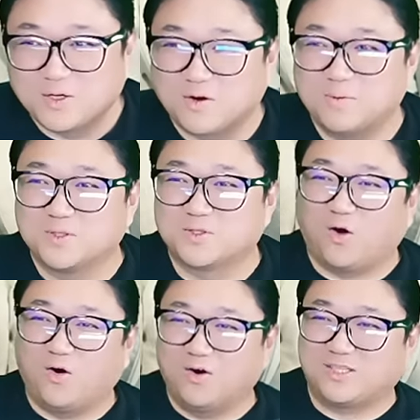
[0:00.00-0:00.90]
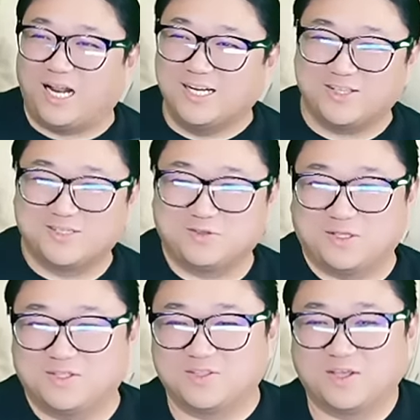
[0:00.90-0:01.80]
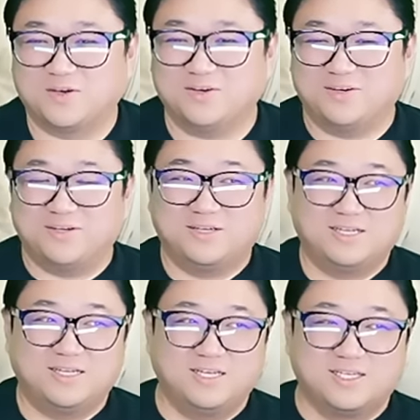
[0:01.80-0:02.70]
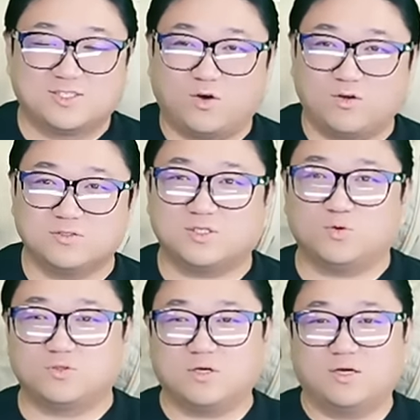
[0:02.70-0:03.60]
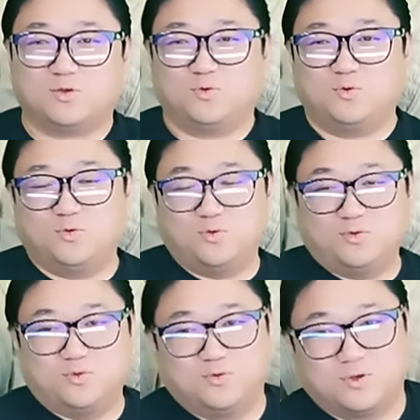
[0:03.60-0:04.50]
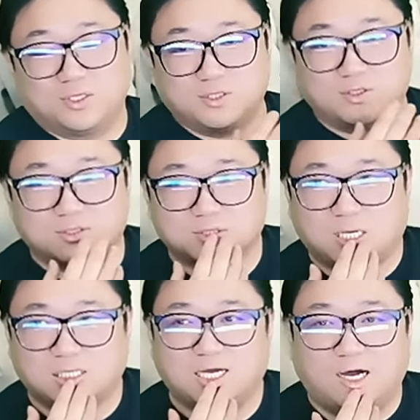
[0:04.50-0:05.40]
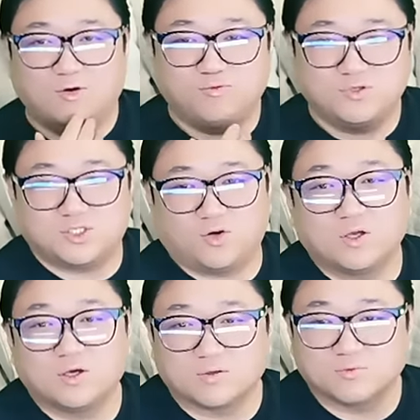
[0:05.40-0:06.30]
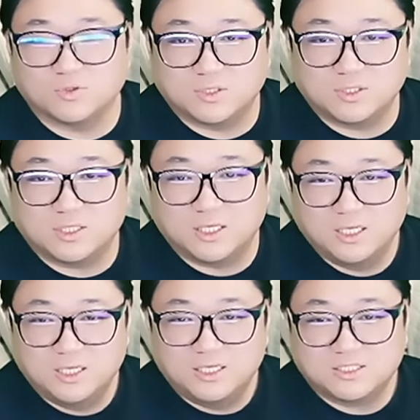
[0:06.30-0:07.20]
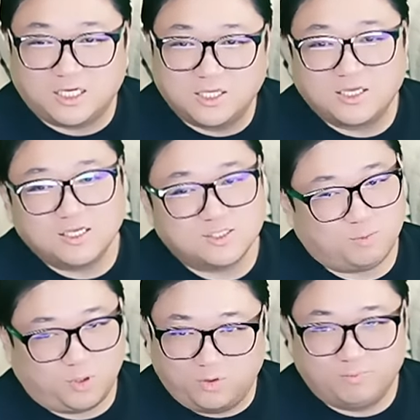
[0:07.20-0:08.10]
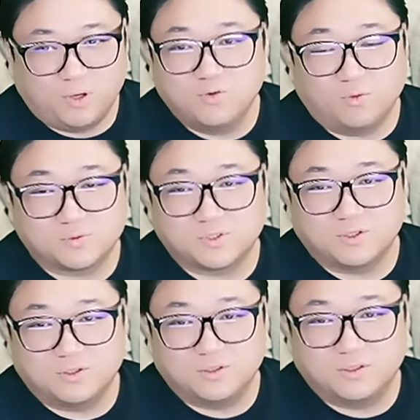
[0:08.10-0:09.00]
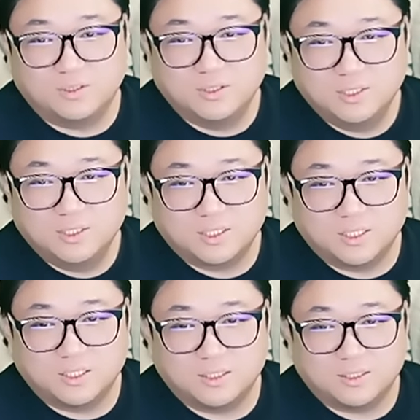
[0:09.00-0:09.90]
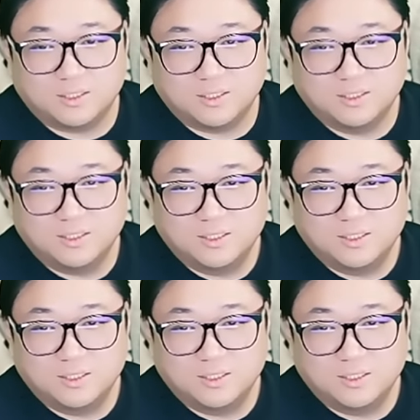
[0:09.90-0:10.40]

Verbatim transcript: 그러면 더 탈선할 수도 있는데요. 성지 고등학교에서 가장 아웃풋이 저예요, 여러분들. 잘 된 케이스 별로 없어요. 예.